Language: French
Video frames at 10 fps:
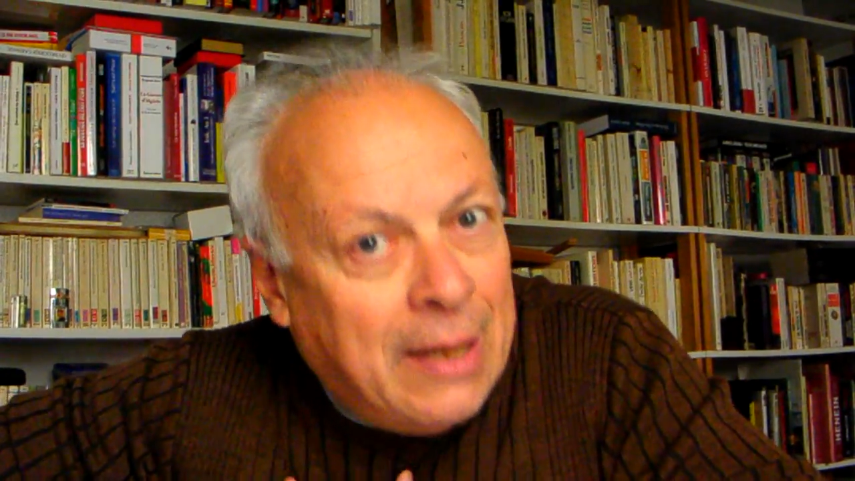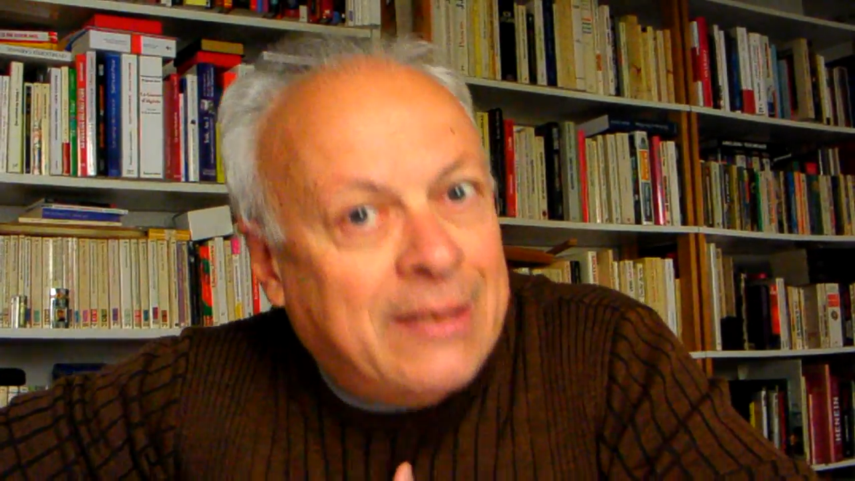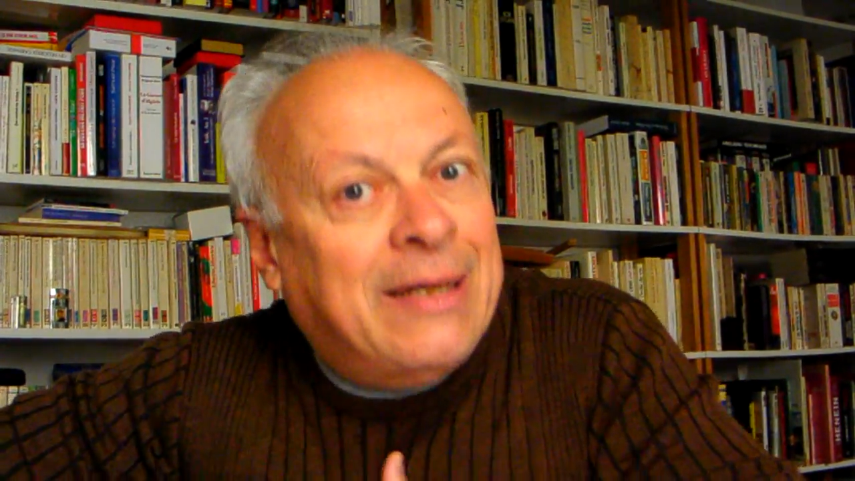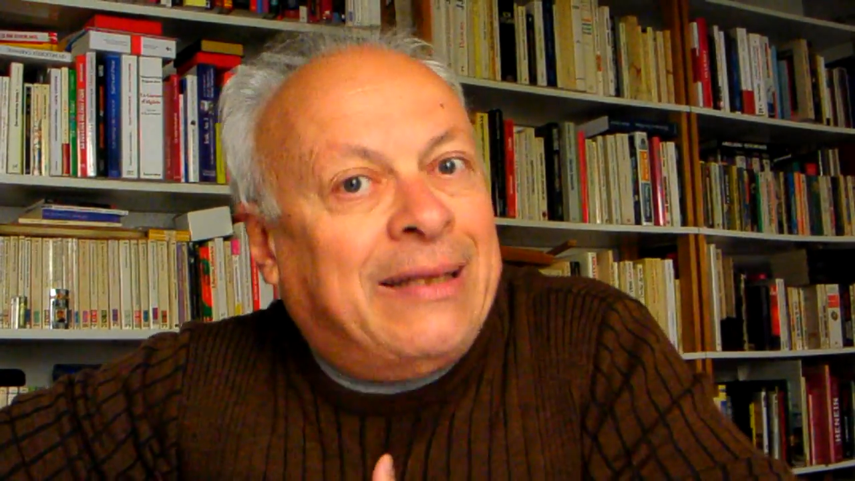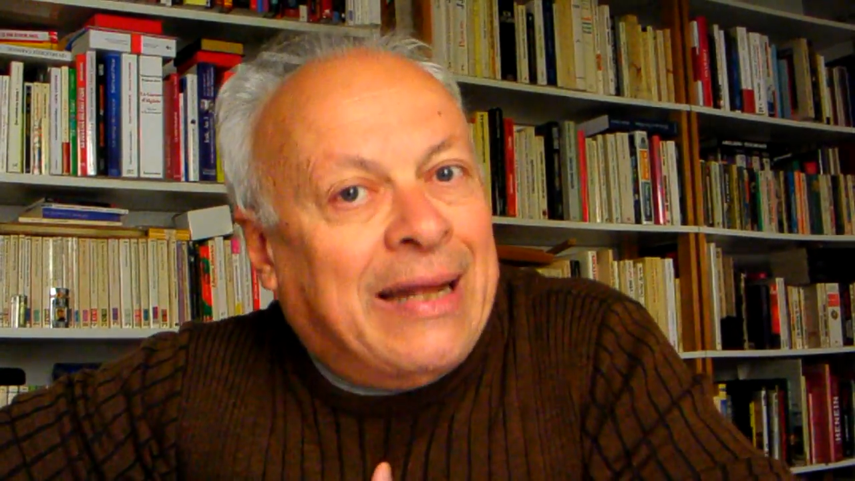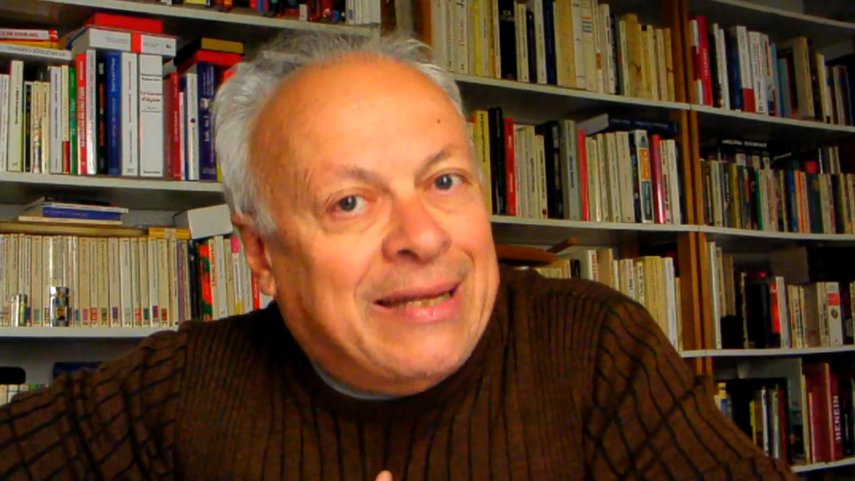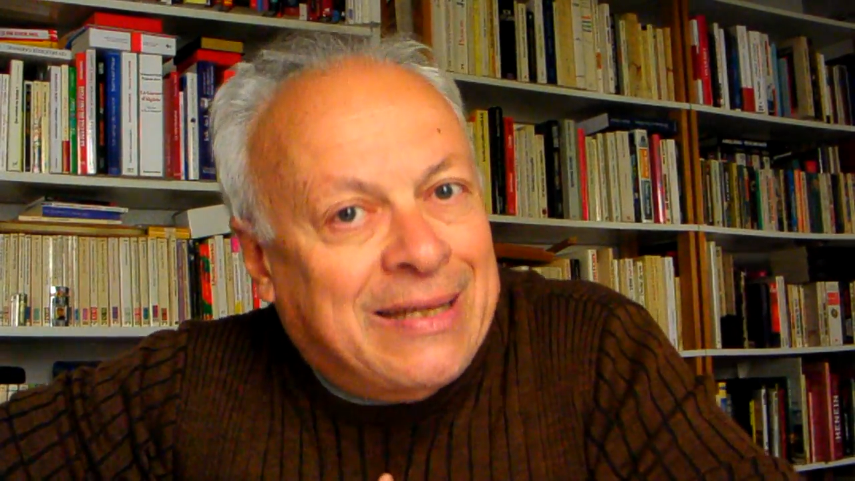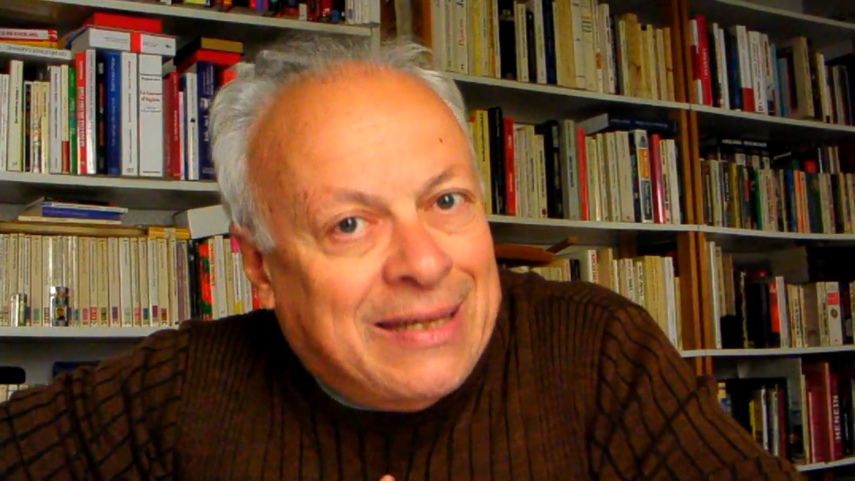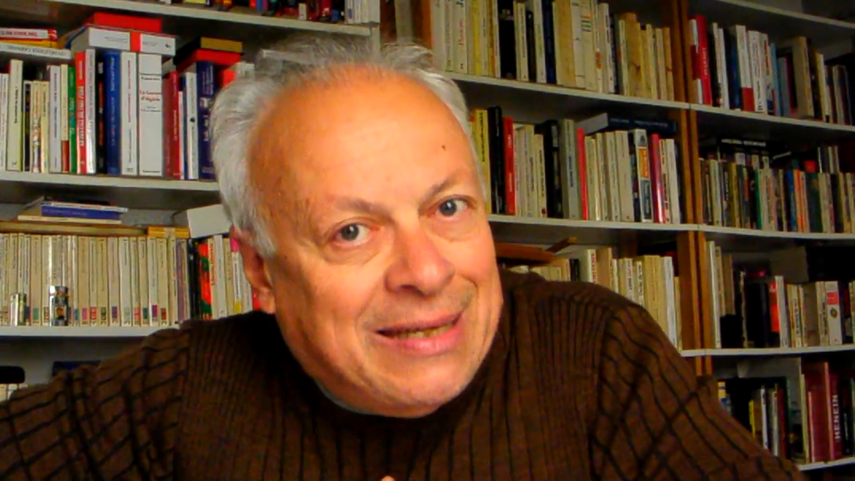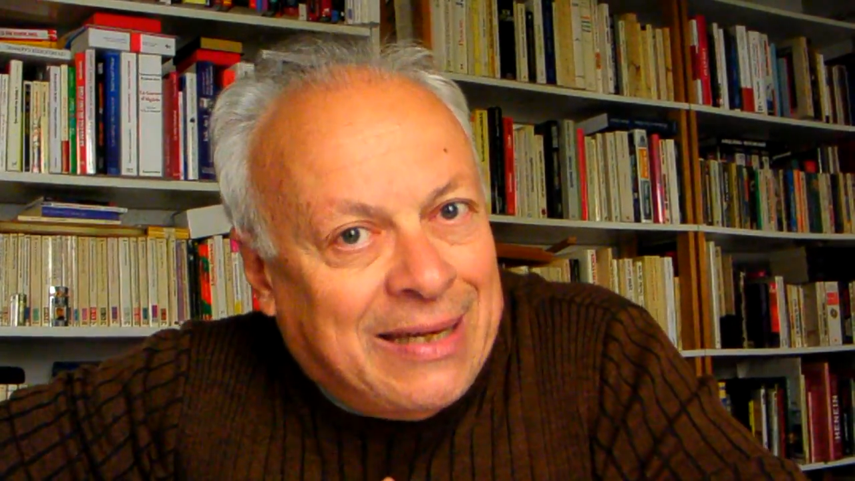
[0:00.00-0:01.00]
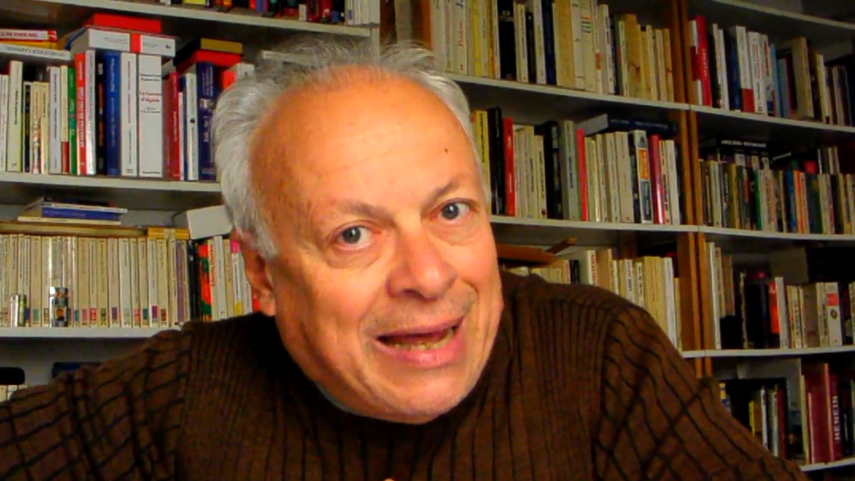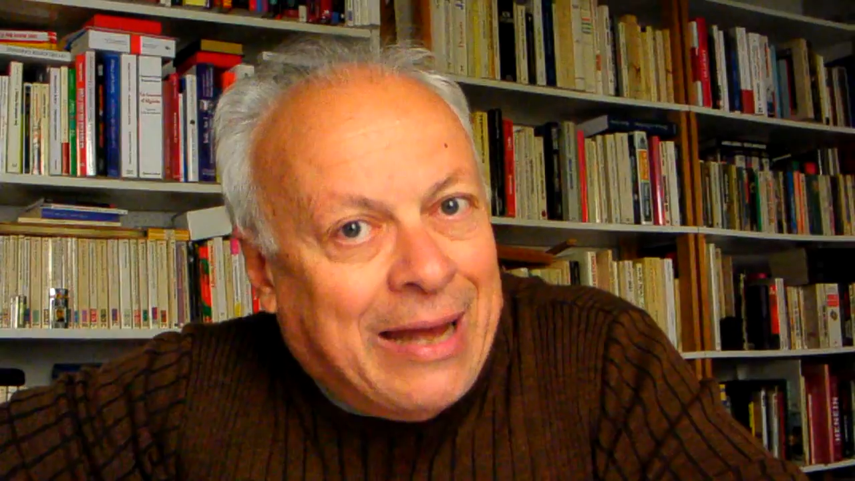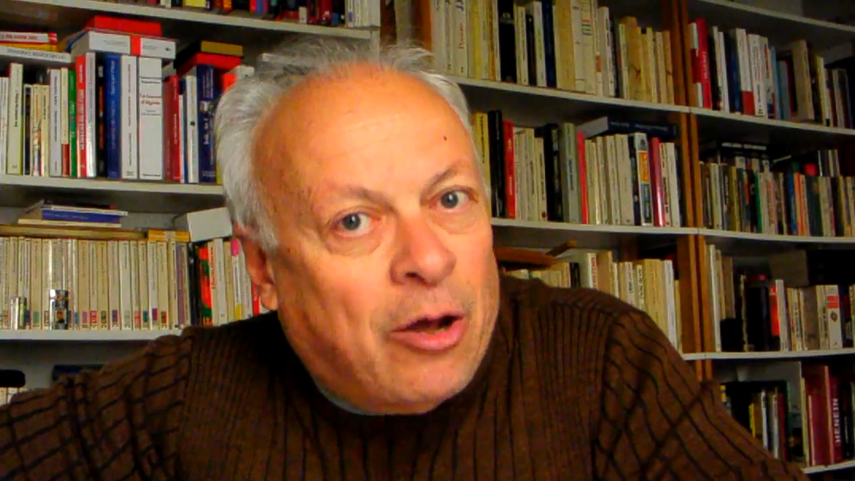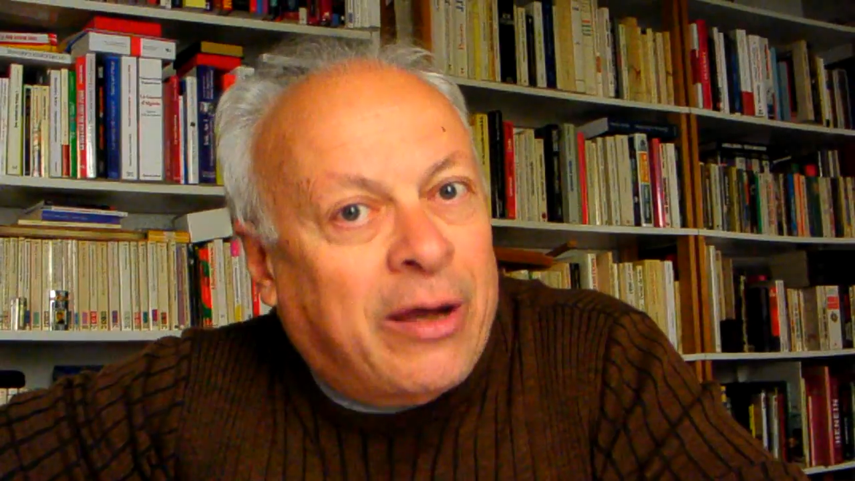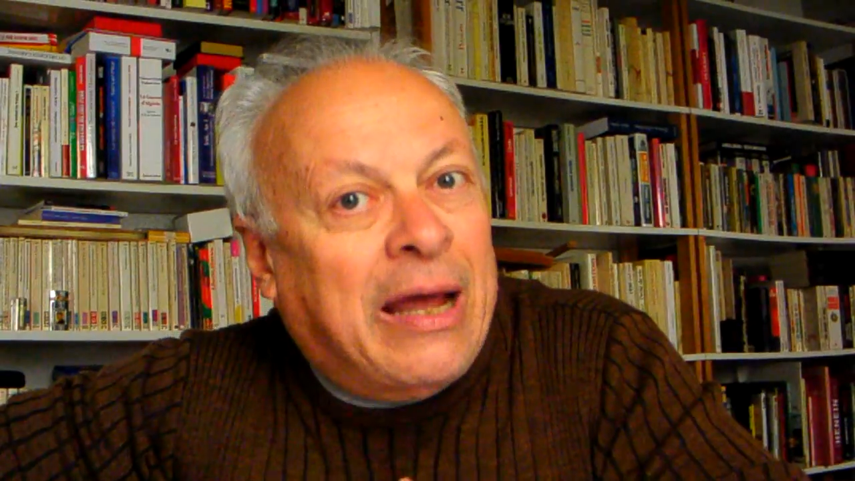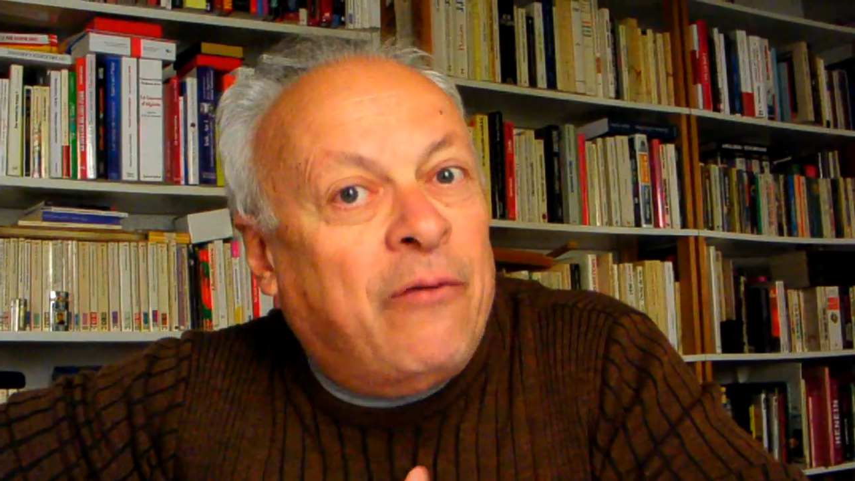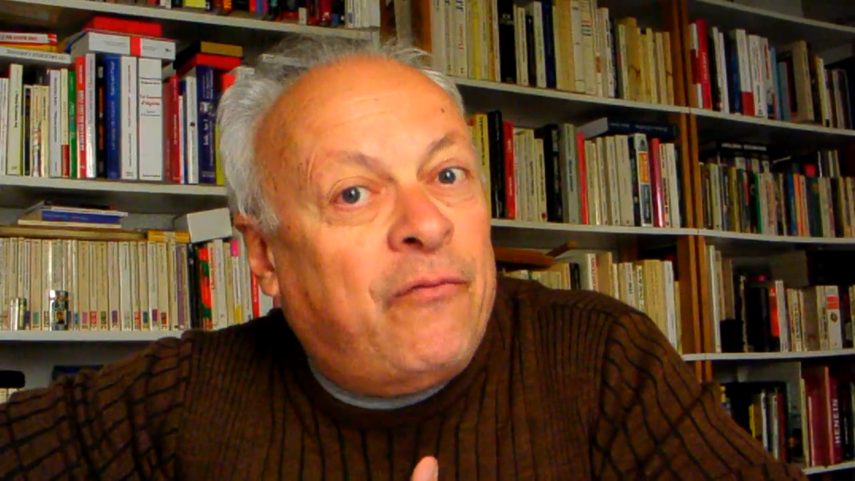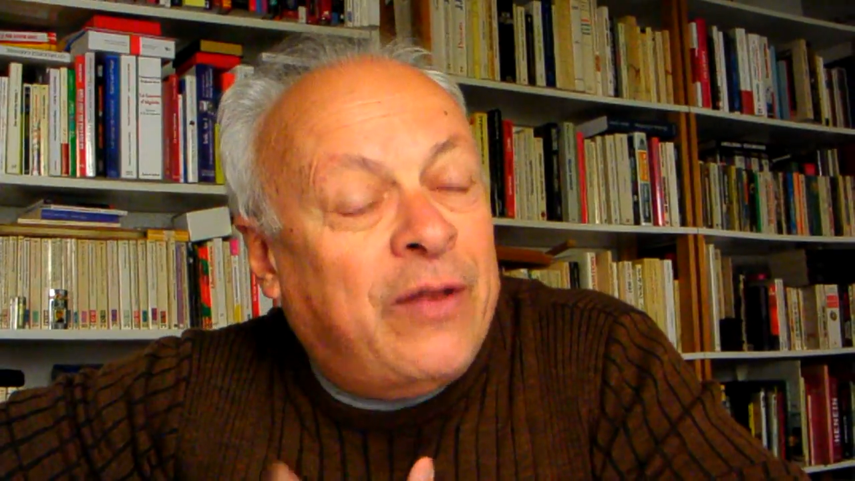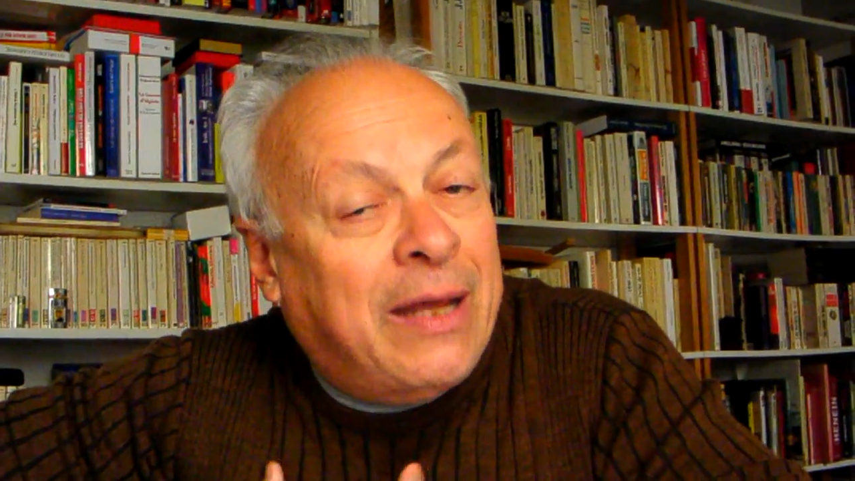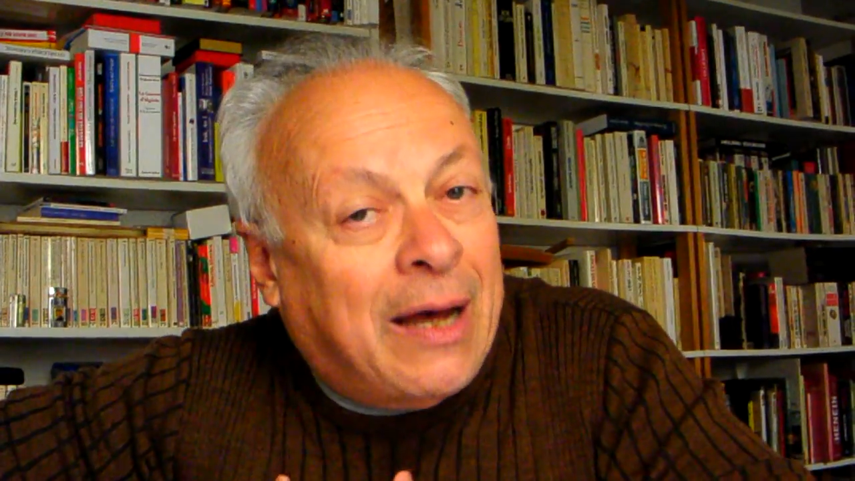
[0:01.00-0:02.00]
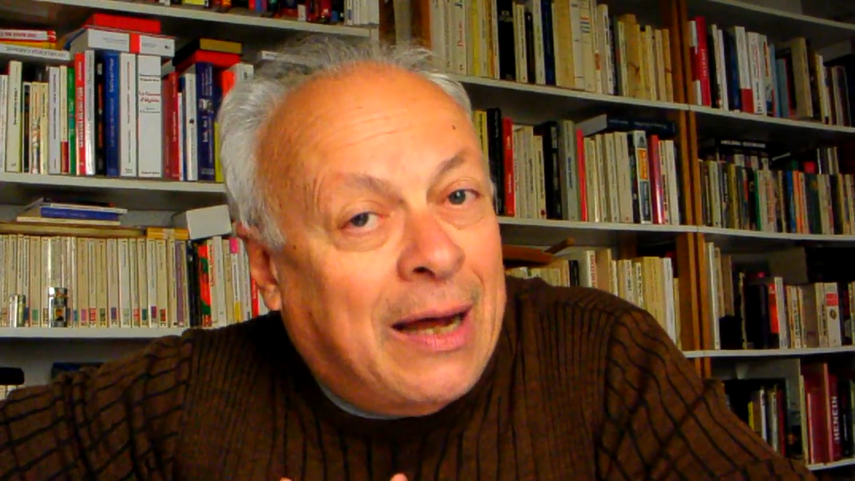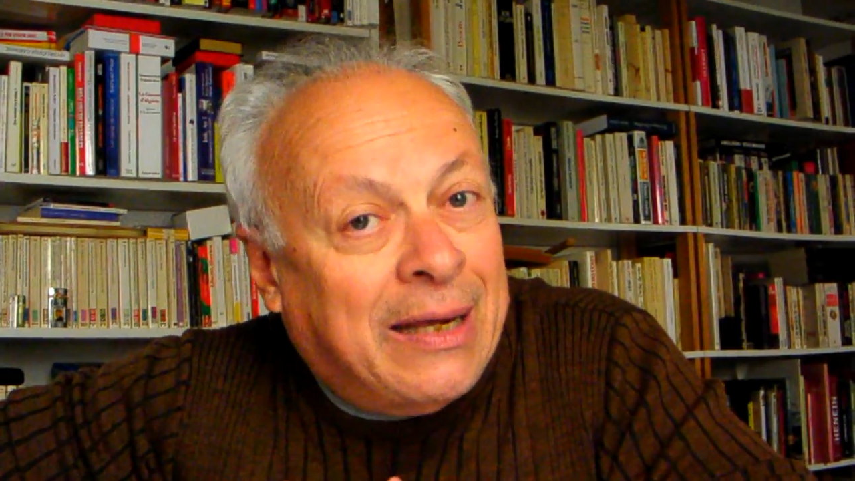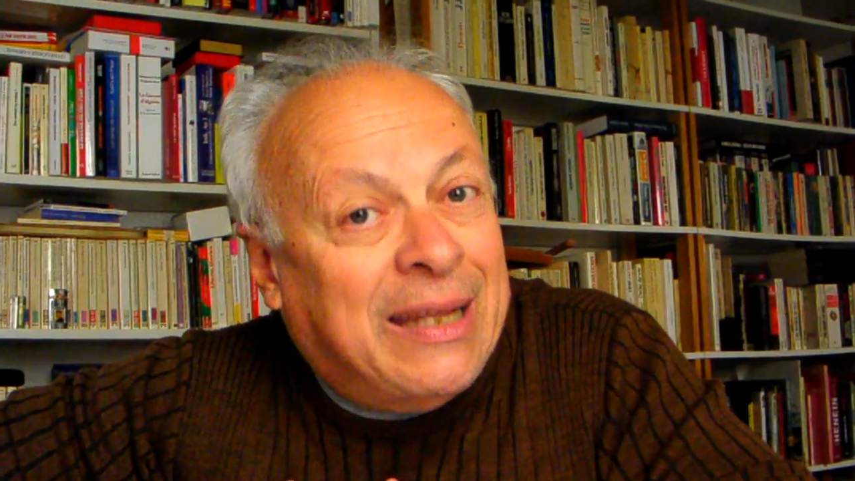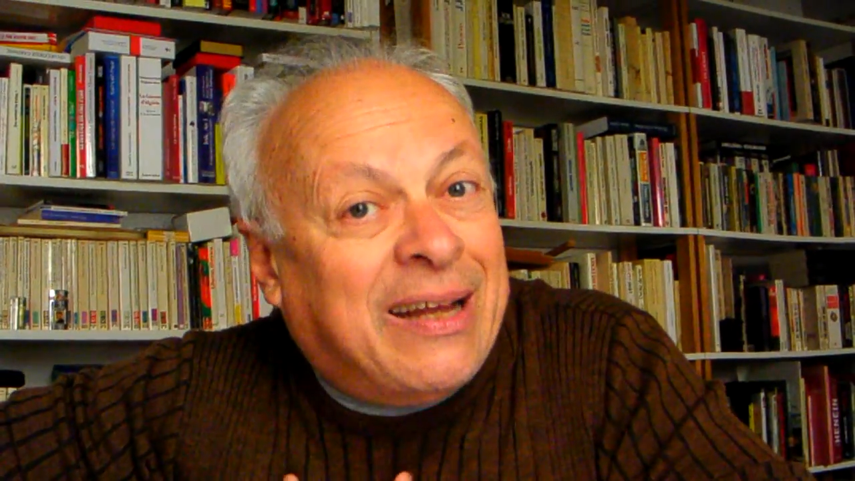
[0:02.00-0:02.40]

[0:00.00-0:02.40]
c'est-à-dire un organe fédéral qui